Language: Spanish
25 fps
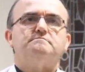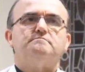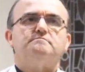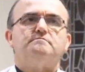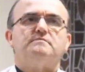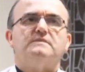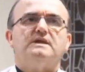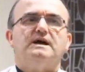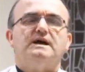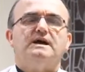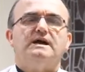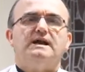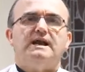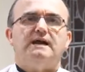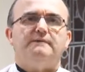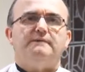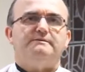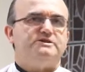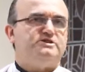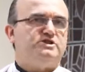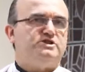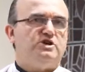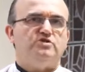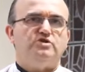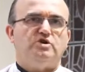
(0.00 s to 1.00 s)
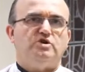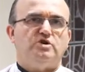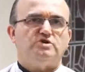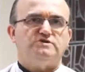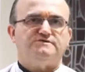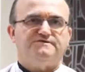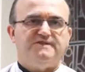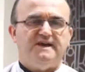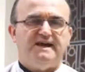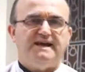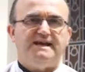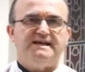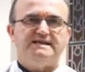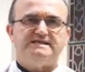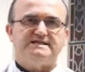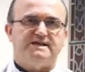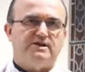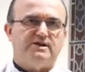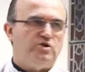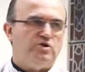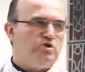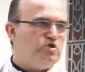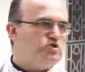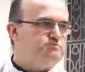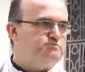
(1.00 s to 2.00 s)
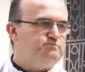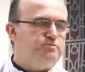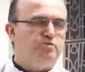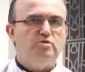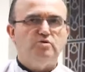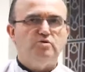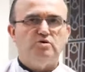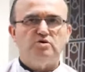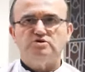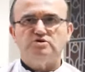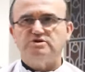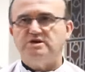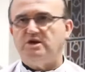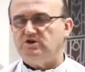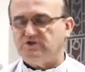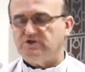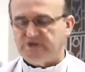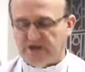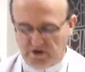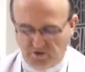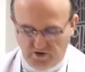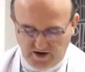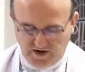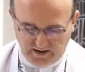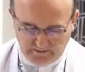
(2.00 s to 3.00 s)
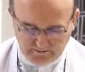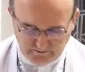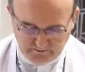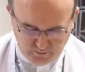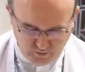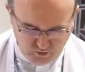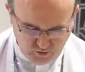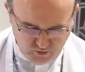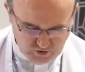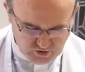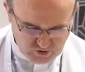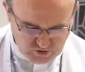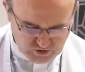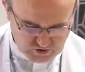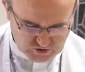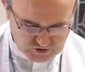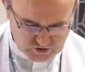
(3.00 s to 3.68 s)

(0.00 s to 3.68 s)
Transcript: la visión de los fieles en los puros y en los que no eran puros